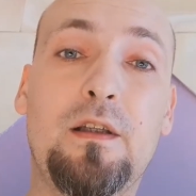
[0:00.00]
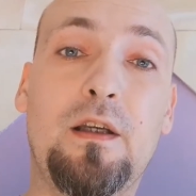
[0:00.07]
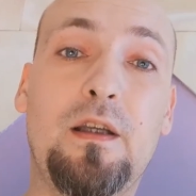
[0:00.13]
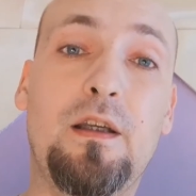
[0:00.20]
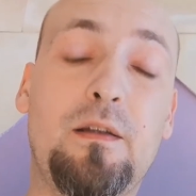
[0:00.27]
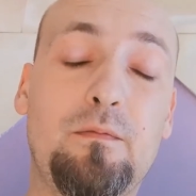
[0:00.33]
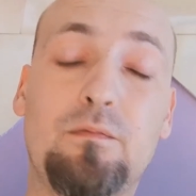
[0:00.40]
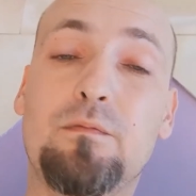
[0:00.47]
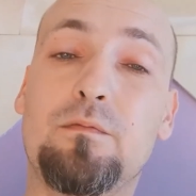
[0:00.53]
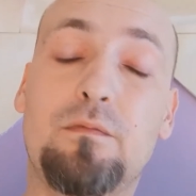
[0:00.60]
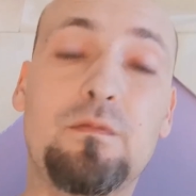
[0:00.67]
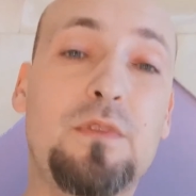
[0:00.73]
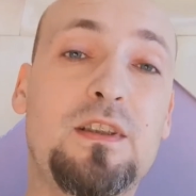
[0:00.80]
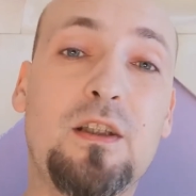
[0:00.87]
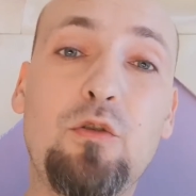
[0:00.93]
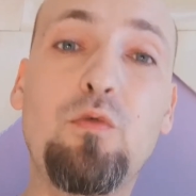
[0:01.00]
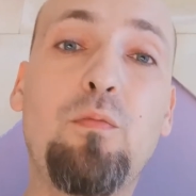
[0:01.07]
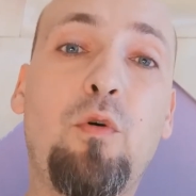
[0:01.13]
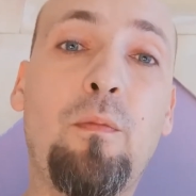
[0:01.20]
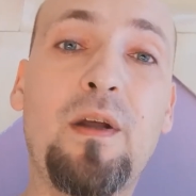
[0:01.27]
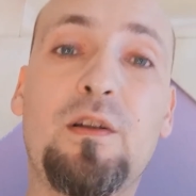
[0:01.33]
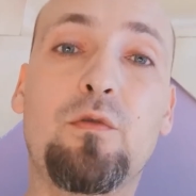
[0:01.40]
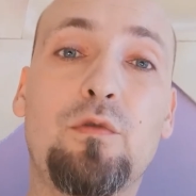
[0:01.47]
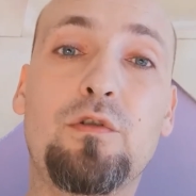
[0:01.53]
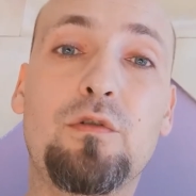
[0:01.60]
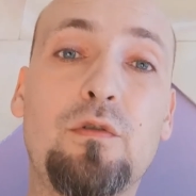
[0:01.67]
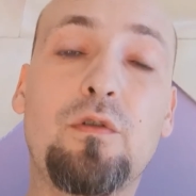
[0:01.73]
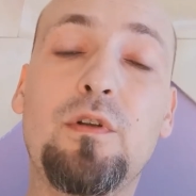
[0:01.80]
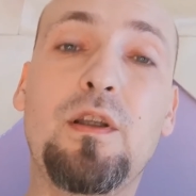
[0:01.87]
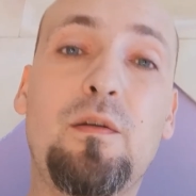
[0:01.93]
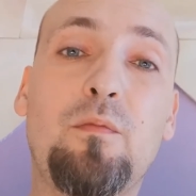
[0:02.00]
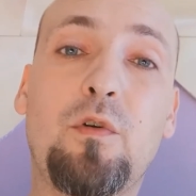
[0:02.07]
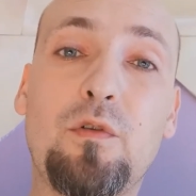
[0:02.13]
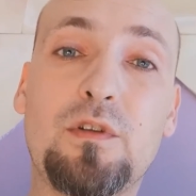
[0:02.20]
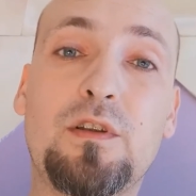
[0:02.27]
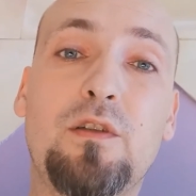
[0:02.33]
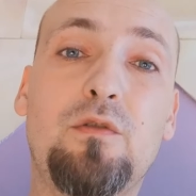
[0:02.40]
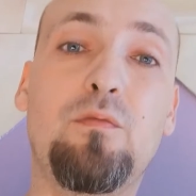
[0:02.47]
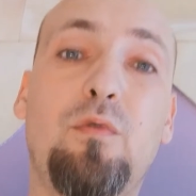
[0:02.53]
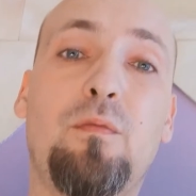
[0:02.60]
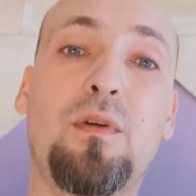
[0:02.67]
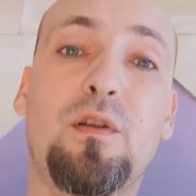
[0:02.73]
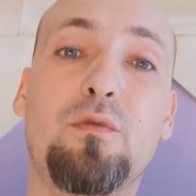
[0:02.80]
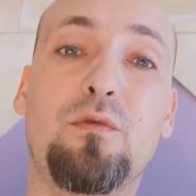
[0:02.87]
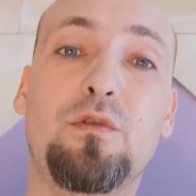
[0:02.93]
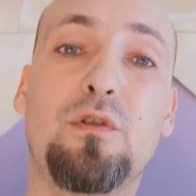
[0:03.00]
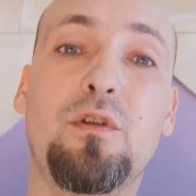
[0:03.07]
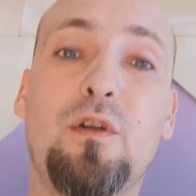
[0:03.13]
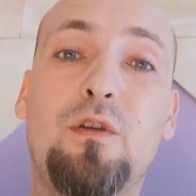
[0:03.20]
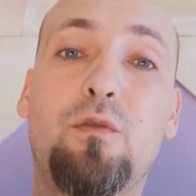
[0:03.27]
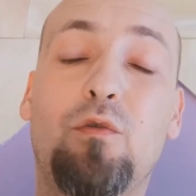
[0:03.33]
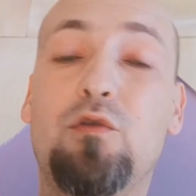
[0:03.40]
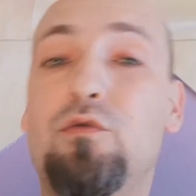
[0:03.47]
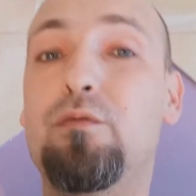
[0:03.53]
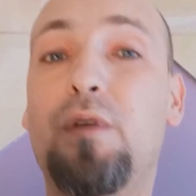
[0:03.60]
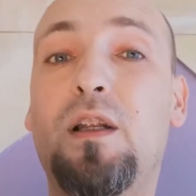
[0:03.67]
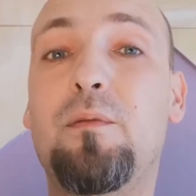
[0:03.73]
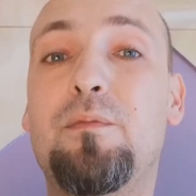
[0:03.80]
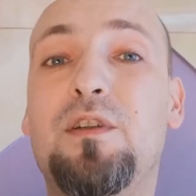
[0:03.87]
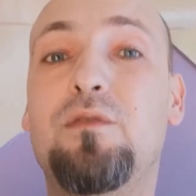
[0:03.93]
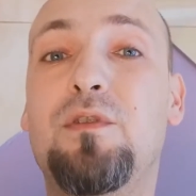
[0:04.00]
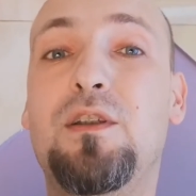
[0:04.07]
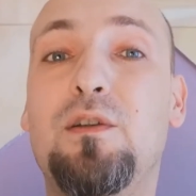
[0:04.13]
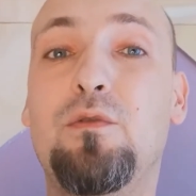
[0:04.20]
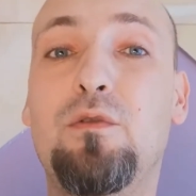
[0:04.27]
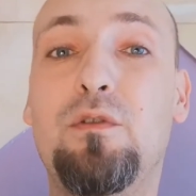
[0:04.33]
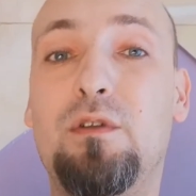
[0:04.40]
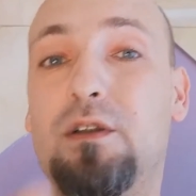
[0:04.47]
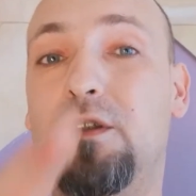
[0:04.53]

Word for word: Et c'est du bon matos, honnêtement, c'est du bon matos. Donc je vous mets la petite vidéo